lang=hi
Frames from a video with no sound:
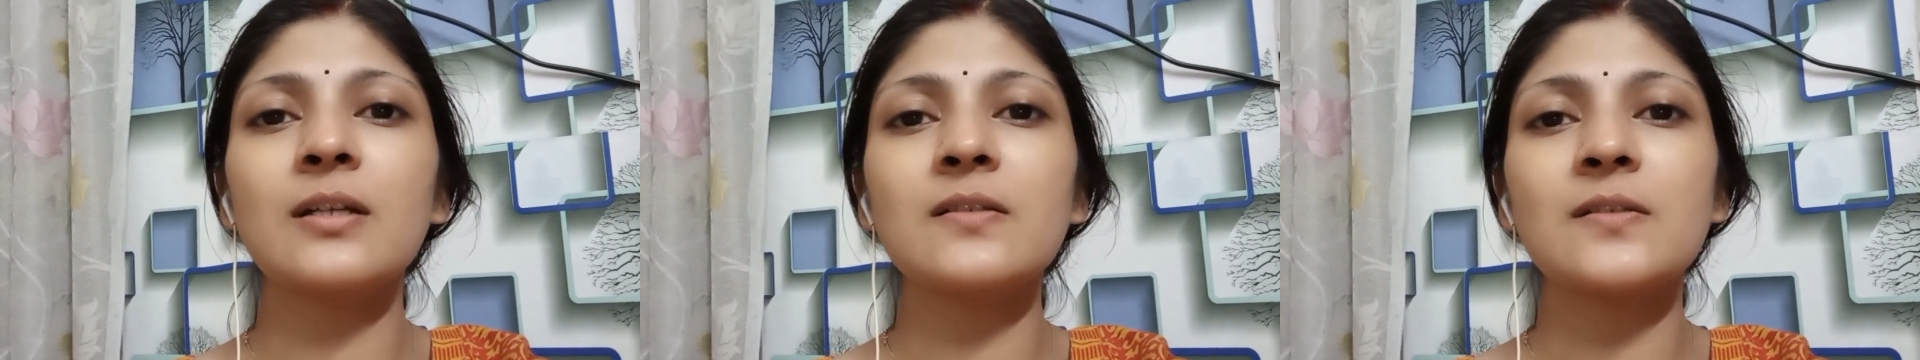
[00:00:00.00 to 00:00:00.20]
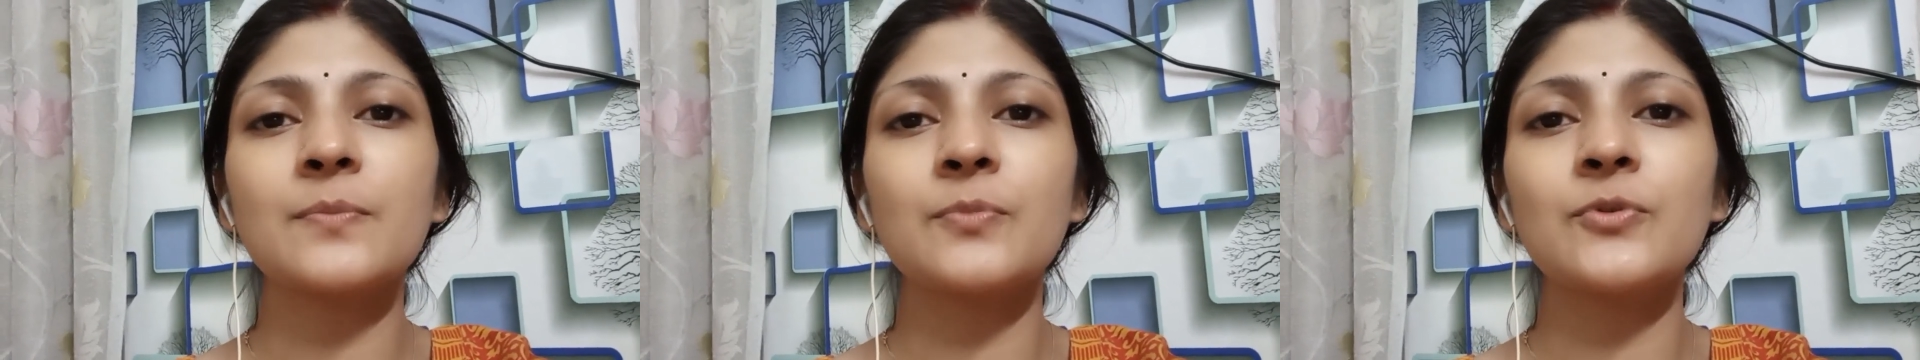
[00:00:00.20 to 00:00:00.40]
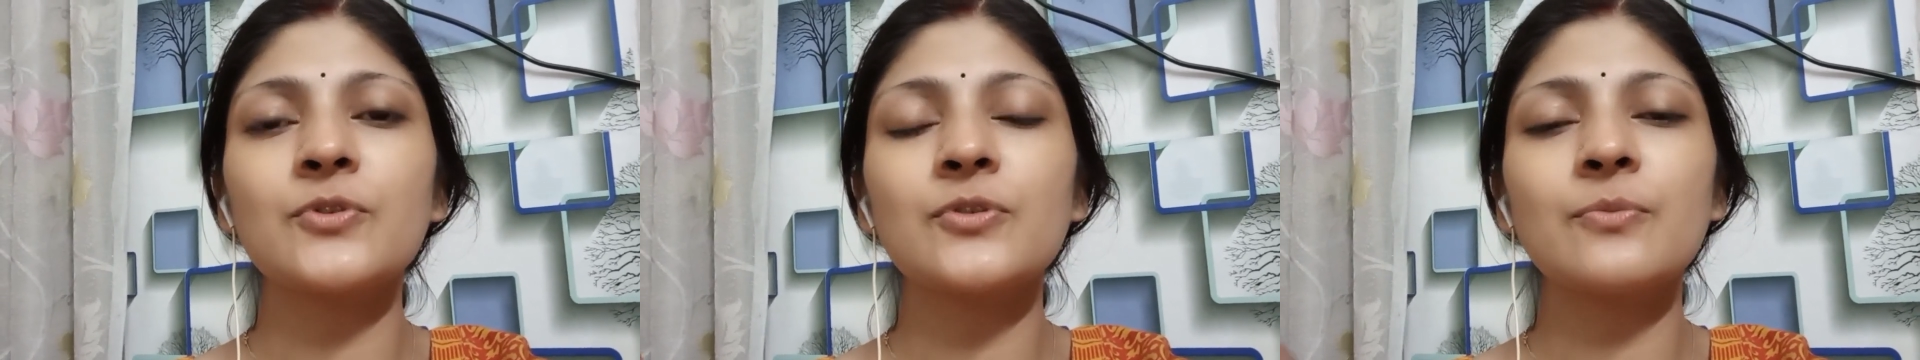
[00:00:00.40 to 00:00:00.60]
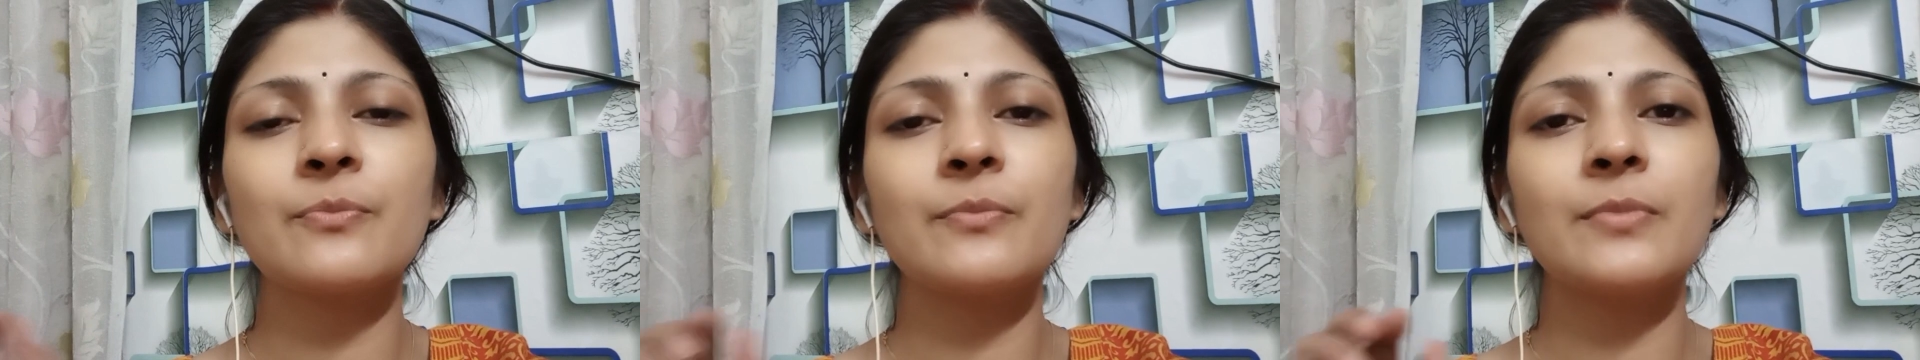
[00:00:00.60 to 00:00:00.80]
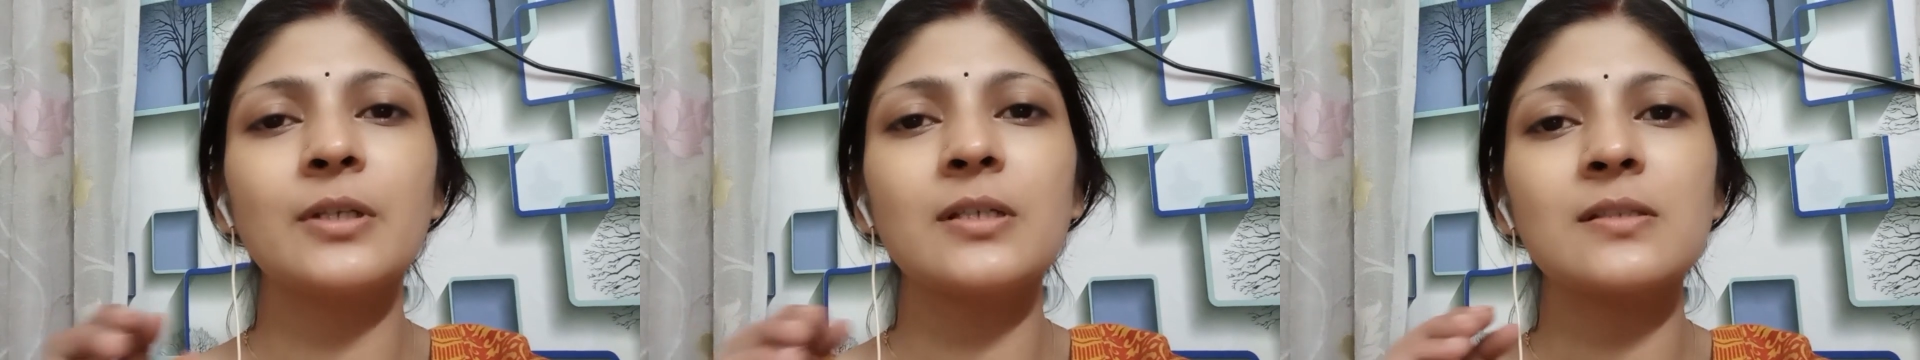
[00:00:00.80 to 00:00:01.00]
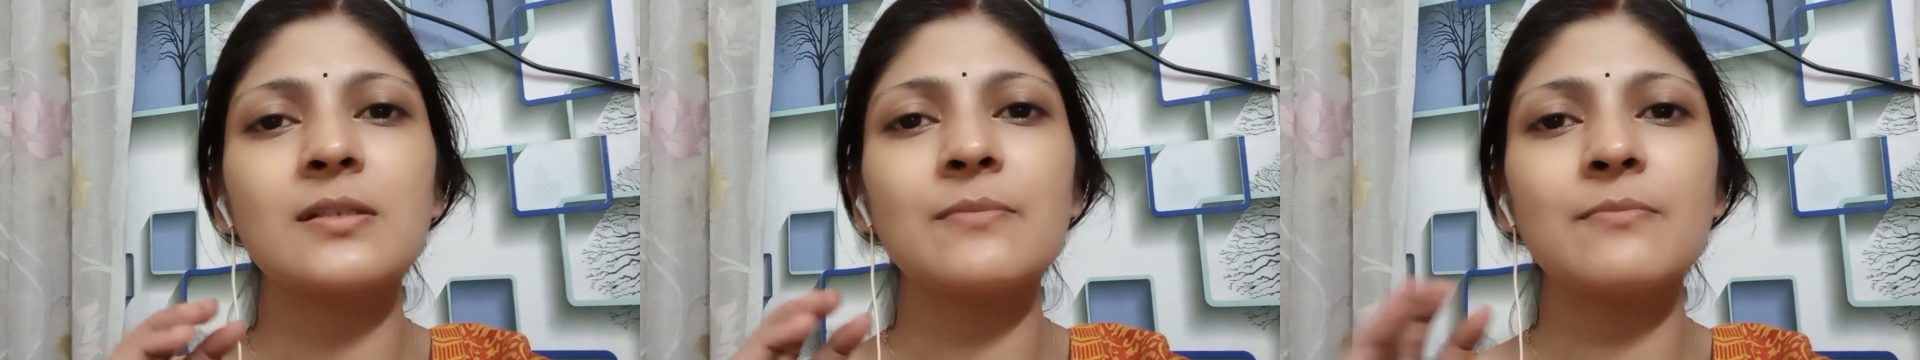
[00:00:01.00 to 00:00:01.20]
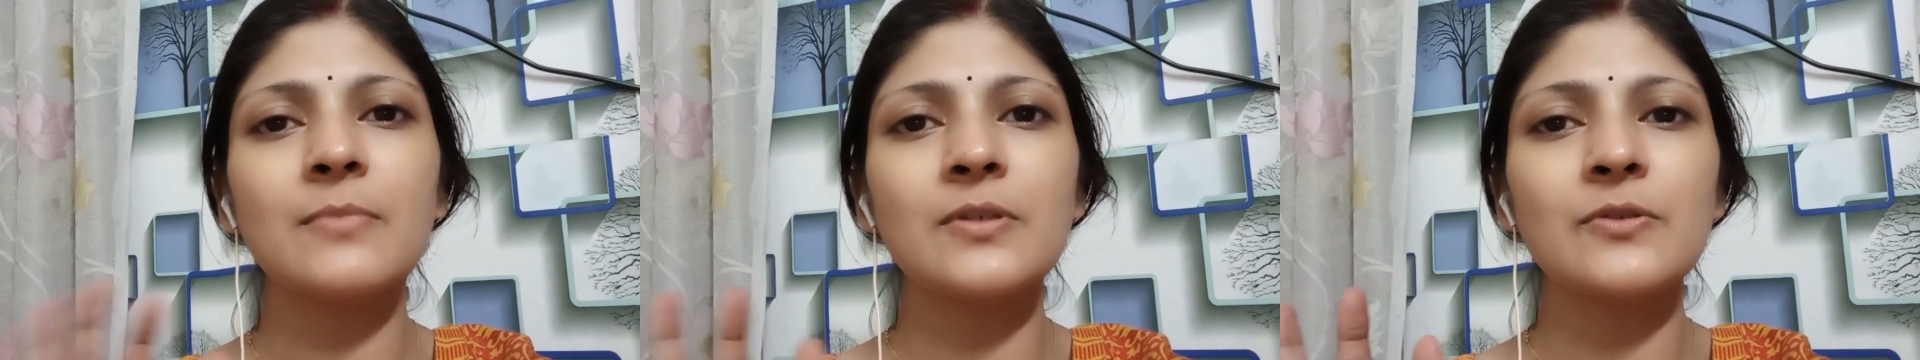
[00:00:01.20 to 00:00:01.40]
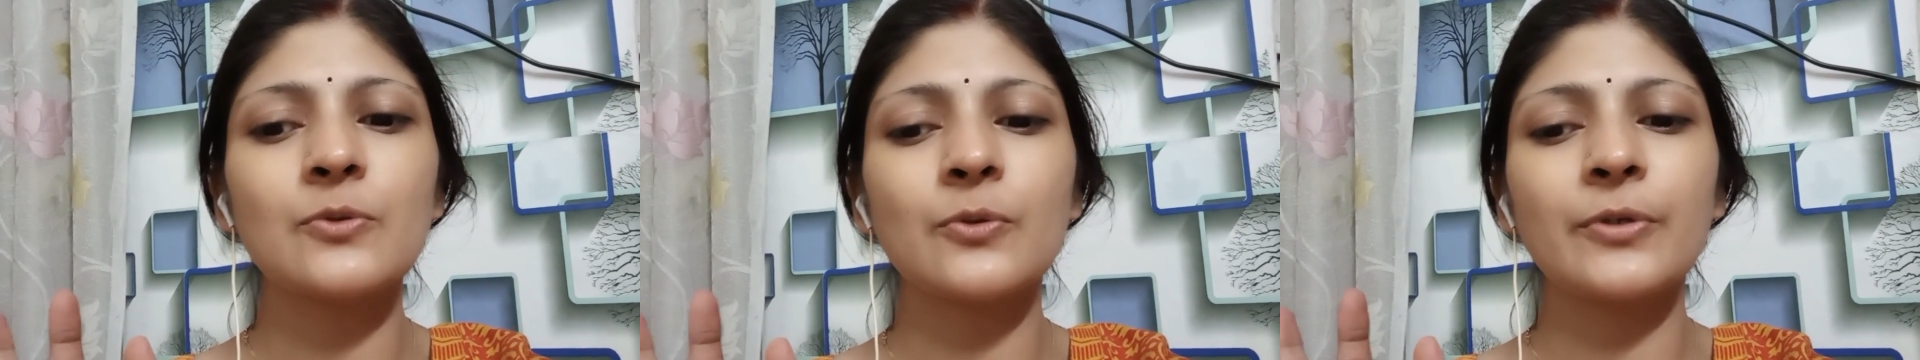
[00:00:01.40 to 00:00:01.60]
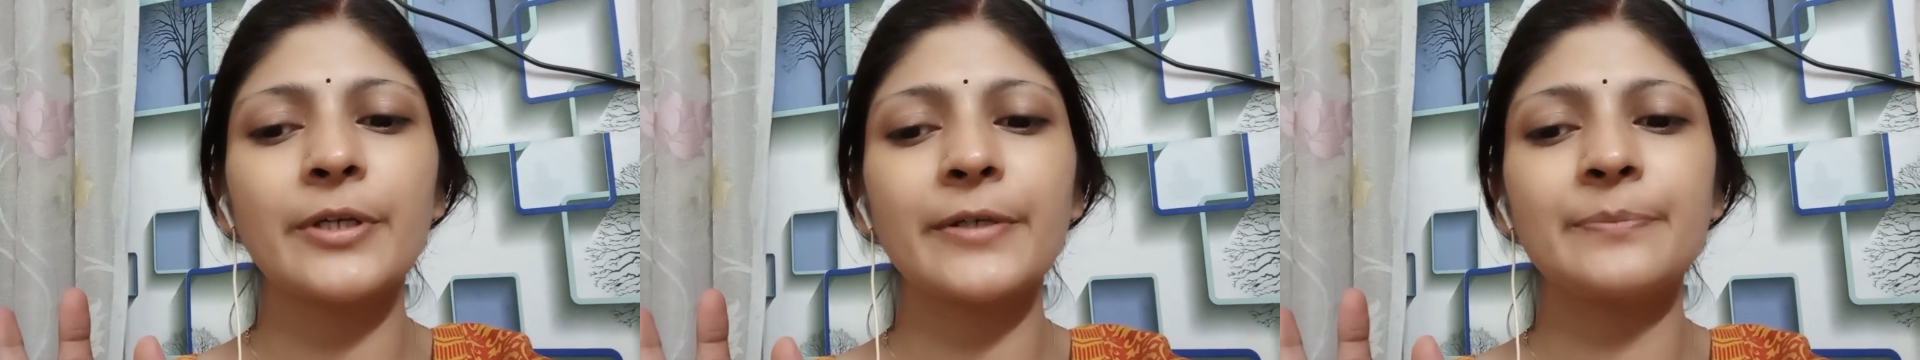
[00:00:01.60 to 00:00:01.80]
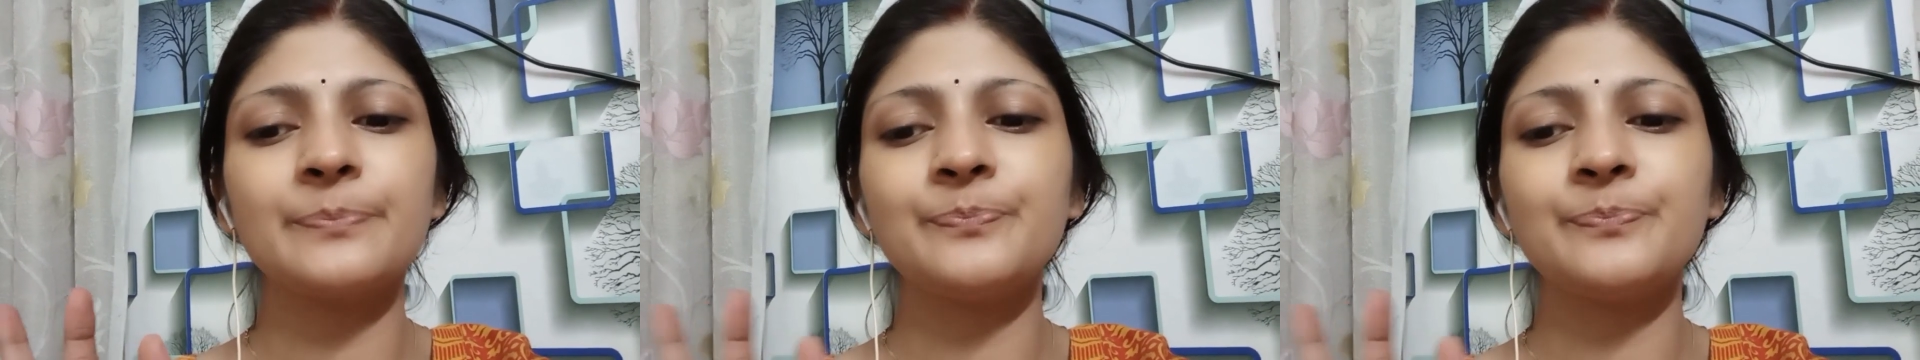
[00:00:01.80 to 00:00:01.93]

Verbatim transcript: सब कुछ मेरे से मिस हो गया